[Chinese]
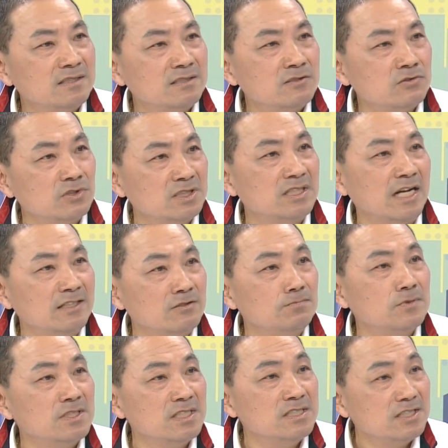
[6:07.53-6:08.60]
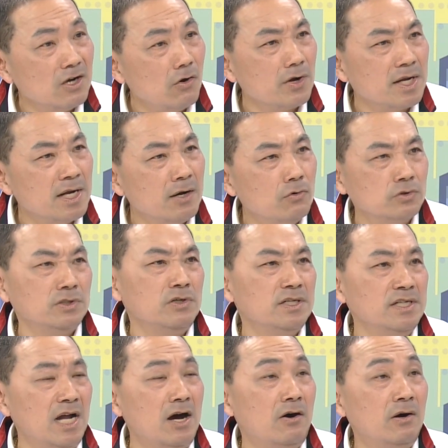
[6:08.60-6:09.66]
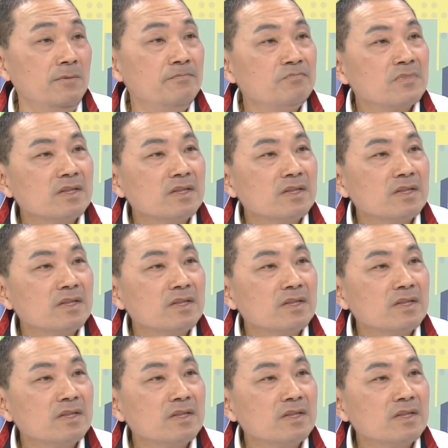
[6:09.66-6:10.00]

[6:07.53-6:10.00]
支持来之不尽校园啊，我说很好，